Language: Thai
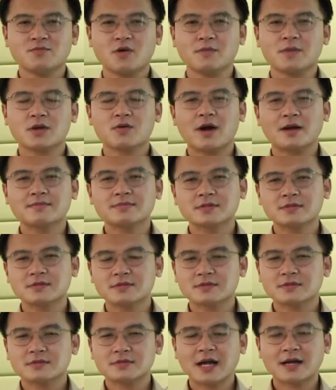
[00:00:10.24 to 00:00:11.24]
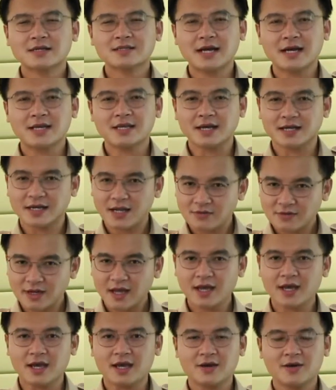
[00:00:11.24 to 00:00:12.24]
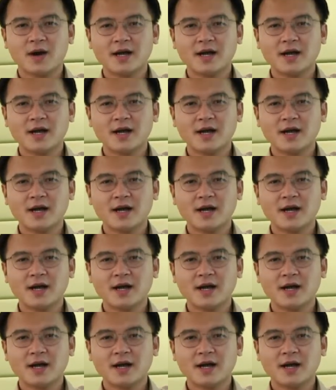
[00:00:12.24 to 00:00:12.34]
ผมมีความตั้งใจอย่างแน่วแน่